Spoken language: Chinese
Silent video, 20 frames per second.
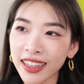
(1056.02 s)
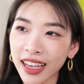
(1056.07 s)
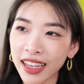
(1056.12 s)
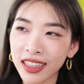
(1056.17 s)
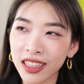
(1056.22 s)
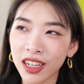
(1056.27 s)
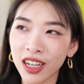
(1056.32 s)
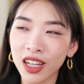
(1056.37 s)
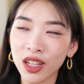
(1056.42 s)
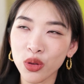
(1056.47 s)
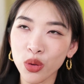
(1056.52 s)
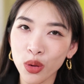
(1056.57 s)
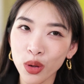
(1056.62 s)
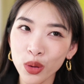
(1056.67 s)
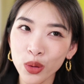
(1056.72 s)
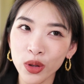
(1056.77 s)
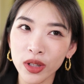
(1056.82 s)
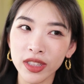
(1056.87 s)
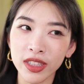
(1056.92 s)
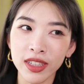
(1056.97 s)
奶的、裸
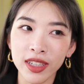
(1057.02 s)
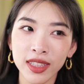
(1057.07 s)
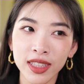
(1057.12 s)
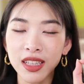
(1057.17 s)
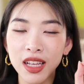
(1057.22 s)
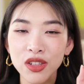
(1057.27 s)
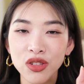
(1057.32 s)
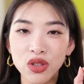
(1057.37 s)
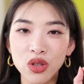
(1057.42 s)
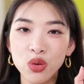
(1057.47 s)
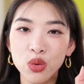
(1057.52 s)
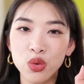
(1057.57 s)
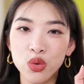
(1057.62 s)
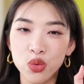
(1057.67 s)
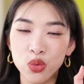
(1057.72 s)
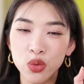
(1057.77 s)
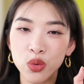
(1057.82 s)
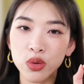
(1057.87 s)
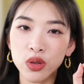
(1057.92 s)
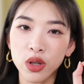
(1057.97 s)
裸的，但是又有
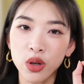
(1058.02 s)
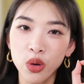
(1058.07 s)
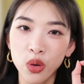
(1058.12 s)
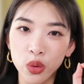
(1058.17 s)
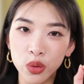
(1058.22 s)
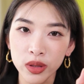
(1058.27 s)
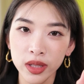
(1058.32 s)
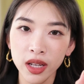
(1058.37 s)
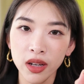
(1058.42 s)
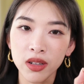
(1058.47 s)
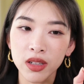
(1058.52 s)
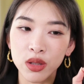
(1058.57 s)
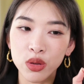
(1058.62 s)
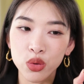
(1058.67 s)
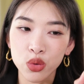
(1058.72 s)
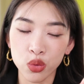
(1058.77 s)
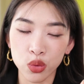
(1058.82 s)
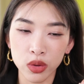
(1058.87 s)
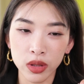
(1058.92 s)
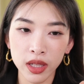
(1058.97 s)
足够的红调和
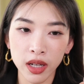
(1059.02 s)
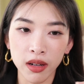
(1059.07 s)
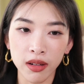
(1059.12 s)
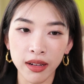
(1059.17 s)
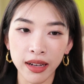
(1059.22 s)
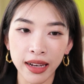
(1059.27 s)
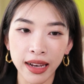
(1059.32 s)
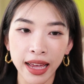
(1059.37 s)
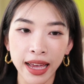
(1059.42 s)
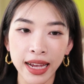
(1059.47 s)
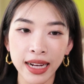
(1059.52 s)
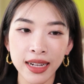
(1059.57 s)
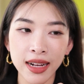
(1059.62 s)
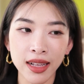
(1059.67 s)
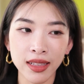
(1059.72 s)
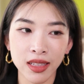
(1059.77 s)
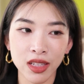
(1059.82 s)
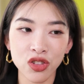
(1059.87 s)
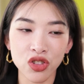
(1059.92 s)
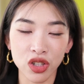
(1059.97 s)
橘调来
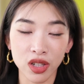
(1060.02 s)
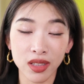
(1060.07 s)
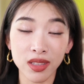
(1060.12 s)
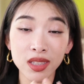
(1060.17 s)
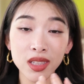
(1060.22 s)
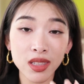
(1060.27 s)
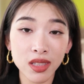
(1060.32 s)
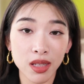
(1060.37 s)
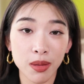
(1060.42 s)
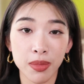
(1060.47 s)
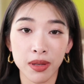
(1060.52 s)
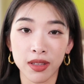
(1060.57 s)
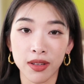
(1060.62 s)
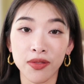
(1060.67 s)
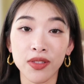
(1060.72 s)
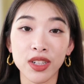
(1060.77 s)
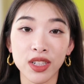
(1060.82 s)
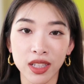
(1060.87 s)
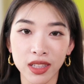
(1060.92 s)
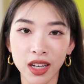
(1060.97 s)
让你整个气色变得
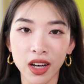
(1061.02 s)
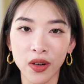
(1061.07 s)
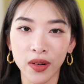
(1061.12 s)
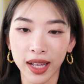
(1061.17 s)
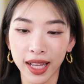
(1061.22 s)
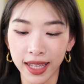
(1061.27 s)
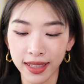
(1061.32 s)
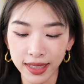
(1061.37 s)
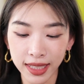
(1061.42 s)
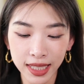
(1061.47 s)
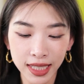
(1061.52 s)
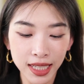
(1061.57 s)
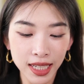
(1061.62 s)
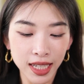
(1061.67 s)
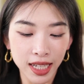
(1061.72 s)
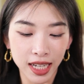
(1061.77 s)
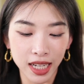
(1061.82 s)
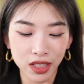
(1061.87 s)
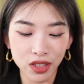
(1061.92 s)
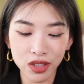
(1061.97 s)
非常的好看。
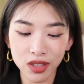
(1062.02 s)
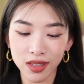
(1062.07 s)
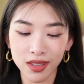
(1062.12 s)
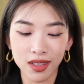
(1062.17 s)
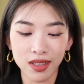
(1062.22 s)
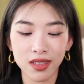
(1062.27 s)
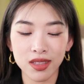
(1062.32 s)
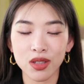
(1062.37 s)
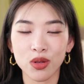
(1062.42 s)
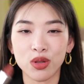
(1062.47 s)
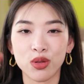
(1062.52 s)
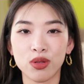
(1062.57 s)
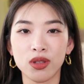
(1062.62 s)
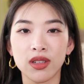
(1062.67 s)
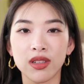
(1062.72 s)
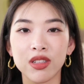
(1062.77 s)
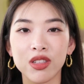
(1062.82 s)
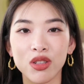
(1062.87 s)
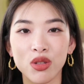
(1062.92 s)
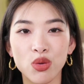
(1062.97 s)
哎，这支颜色我觉
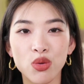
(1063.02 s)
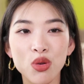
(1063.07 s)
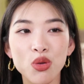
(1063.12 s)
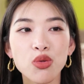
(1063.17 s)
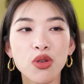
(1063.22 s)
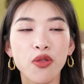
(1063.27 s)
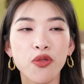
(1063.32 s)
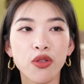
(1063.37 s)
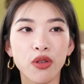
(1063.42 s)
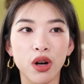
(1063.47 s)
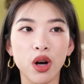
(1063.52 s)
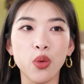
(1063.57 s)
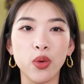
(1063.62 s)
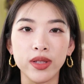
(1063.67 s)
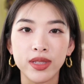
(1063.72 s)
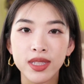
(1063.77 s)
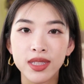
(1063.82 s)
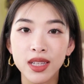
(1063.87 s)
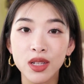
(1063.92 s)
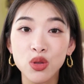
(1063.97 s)
得是最最符合
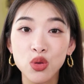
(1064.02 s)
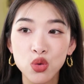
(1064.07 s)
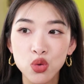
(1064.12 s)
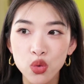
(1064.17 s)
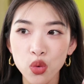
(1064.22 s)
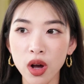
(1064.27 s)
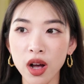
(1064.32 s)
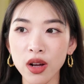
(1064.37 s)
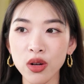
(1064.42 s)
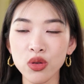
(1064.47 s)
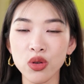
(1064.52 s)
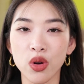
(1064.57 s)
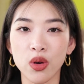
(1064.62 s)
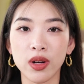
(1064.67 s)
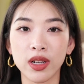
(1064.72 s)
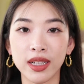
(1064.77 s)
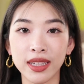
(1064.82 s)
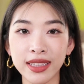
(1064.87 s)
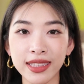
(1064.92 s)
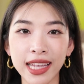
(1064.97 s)
我今天妆
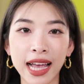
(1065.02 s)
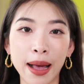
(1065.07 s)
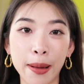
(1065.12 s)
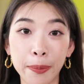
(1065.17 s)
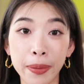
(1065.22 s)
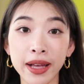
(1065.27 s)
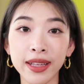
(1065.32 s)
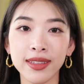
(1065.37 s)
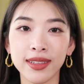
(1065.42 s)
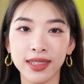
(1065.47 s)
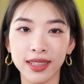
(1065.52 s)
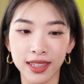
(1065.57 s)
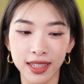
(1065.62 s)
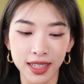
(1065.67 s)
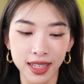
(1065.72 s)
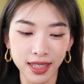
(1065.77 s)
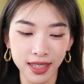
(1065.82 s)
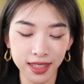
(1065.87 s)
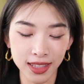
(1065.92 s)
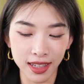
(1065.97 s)
容和打扮的一个
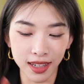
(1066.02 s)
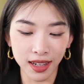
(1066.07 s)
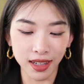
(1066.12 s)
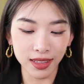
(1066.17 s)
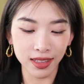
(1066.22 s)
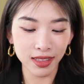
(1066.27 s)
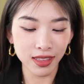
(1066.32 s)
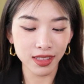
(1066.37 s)
颜色了。